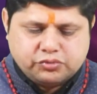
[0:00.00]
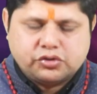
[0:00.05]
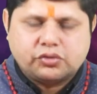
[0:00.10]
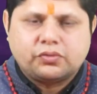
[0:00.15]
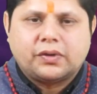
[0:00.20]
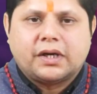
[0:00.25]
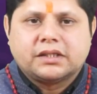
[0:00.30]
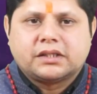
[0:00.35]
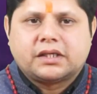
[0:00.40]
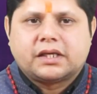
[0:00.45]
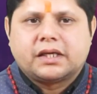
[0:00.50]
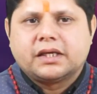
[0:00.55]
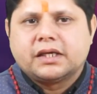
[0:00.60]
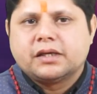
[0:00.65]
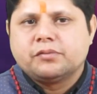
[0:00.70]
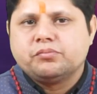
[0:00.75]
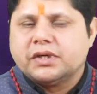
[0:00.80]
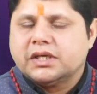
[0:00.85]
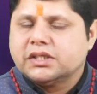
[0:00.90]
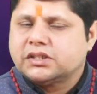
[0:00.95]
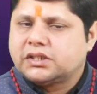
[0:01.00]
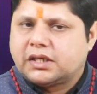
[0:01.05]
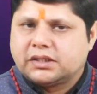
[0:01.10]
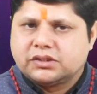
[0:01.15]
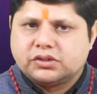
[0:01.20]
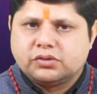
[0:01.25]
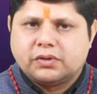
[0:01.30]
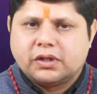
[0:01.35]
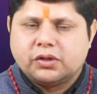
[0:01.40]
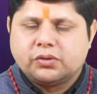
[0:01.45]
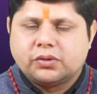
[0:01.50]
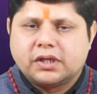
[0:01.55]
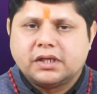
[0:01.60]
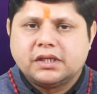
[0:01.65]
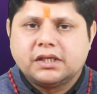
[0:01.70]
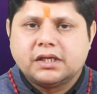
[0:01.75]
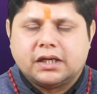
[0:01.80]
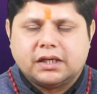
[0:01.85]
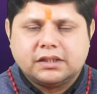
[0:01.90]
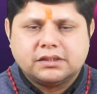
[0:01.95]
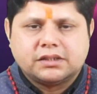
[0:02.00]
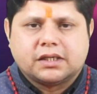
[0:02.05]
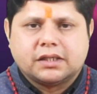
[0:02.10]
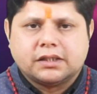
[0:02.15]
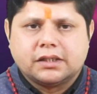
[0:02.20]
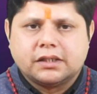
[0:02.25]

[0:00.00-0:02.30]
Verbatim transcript: शुरुआत करेंगे मेष राशि वालों के लिए आज का